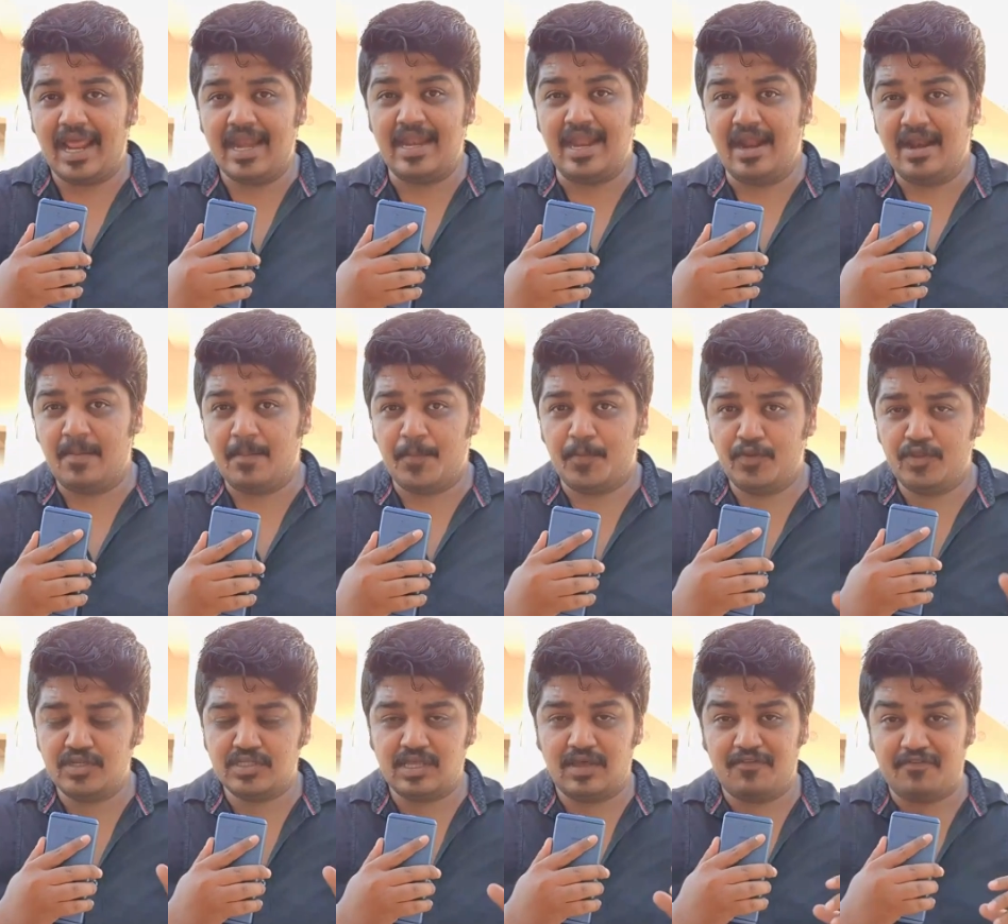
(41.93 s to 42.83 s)
என்னென்ன
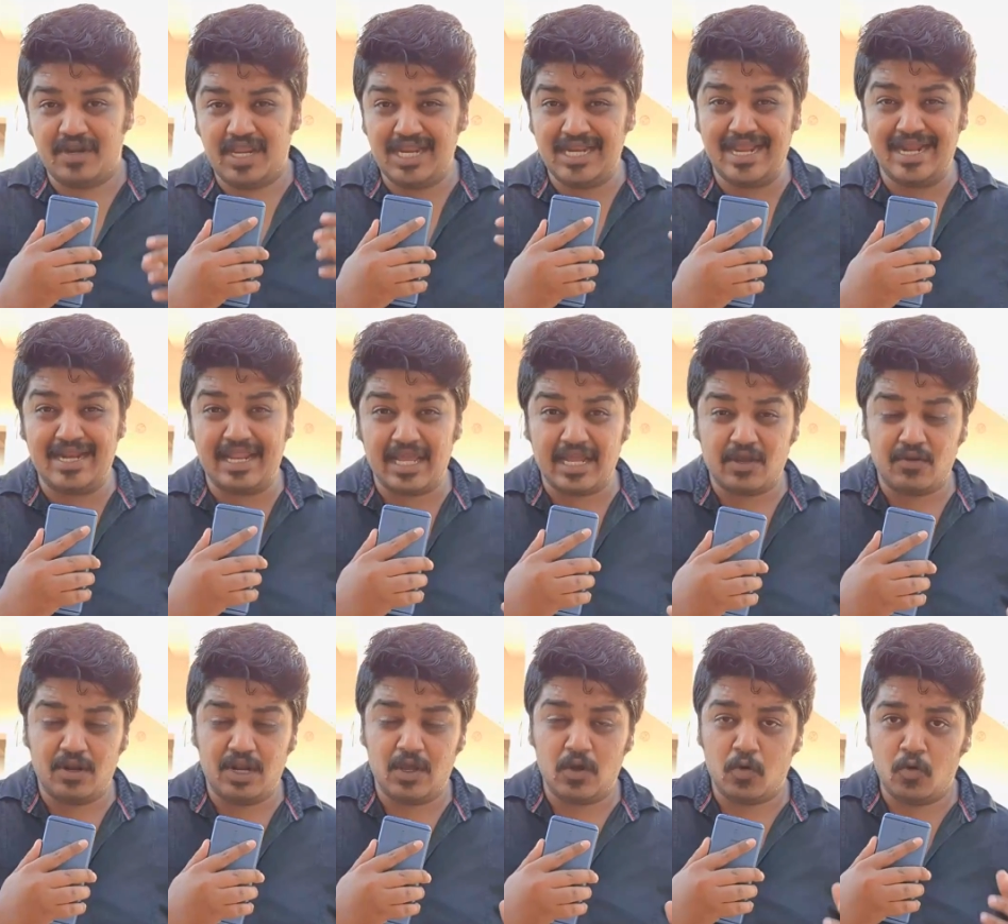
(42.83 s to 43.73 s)
புதுசாக ஃப்ரீ
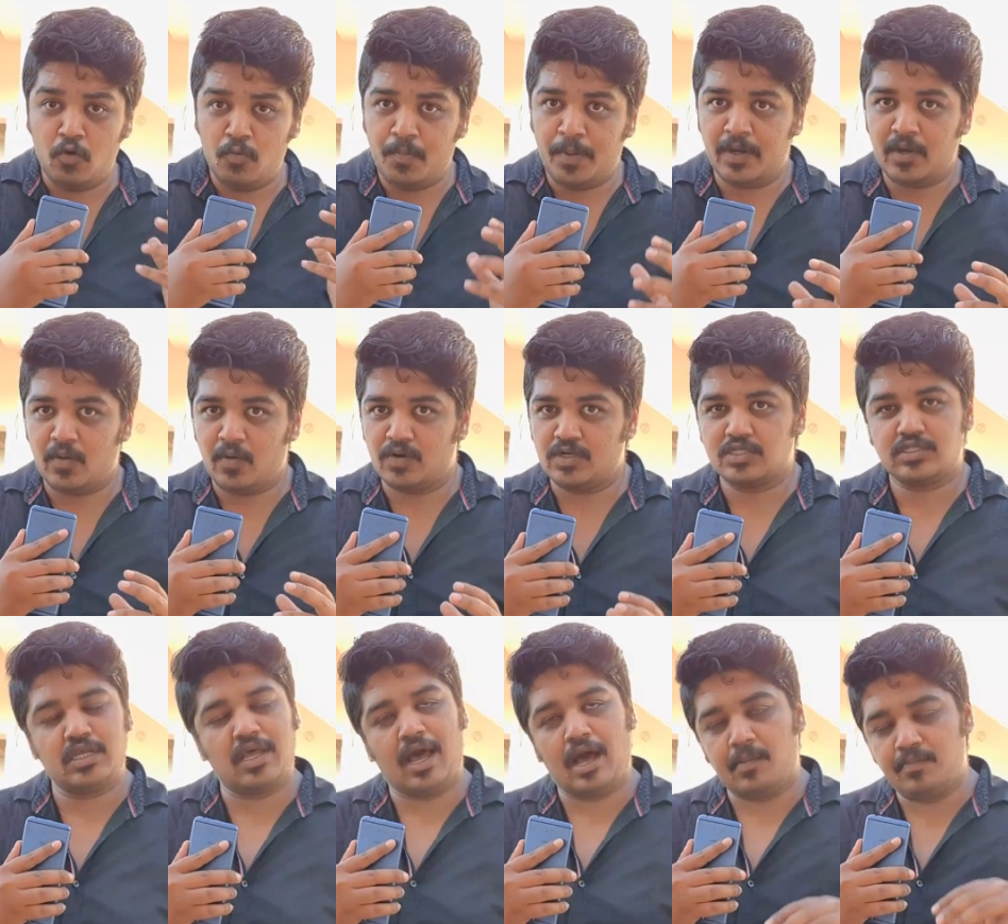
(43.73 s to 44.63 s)
டேட்டாக்குள்ள கூப்பன்
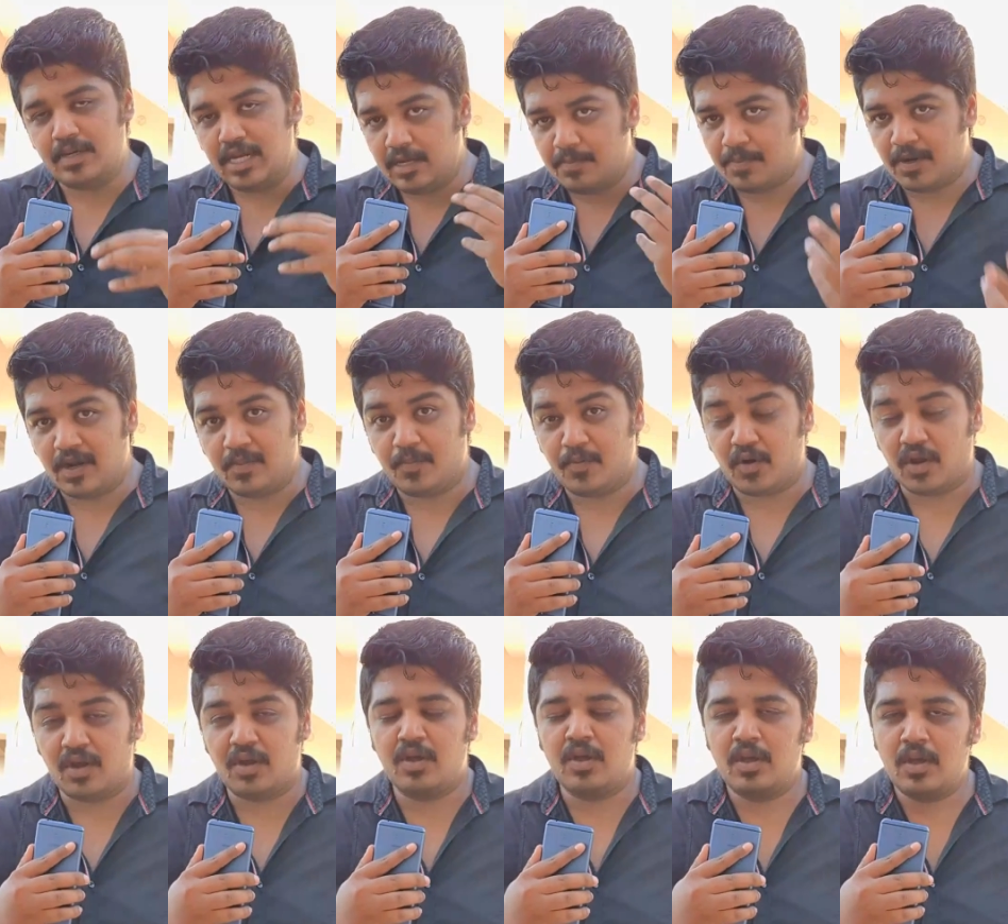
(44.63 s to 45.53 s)
கோட்ஸை அப்டேட் பண்ண
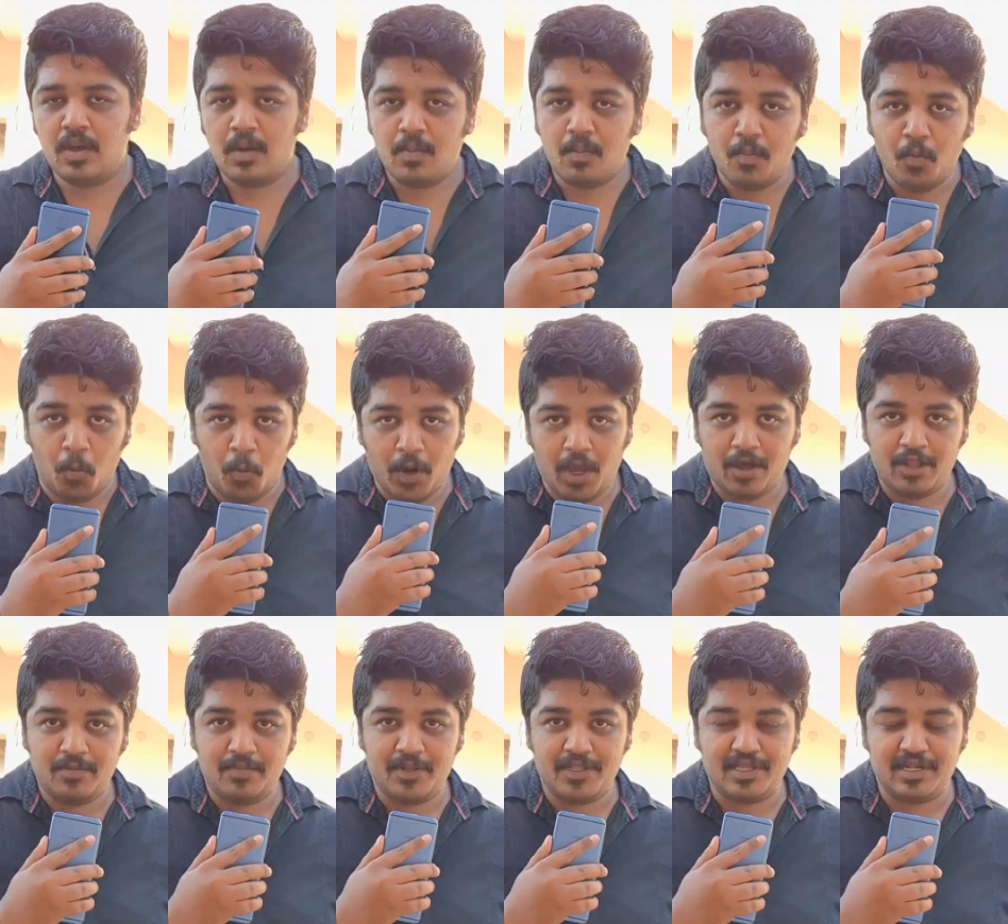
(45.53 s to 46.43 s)
போகிறேன்
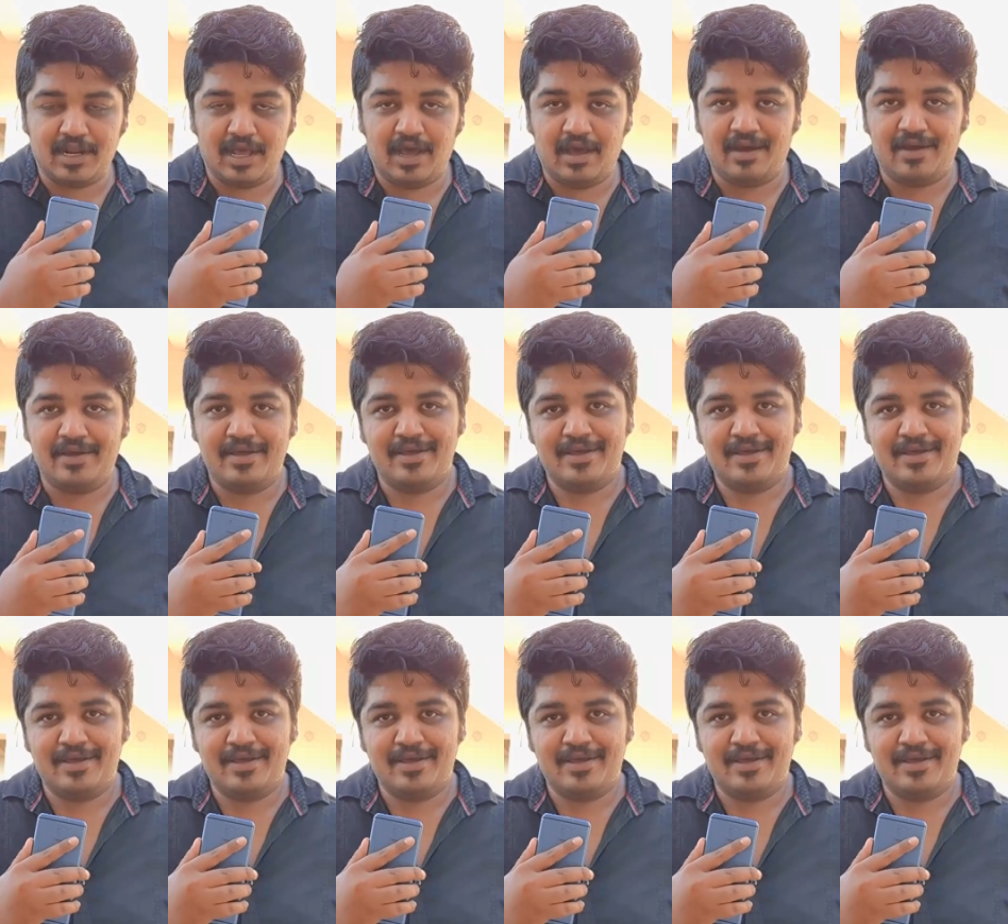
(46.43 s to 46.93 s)
மூணாவது பார்த்தீங்கன்னா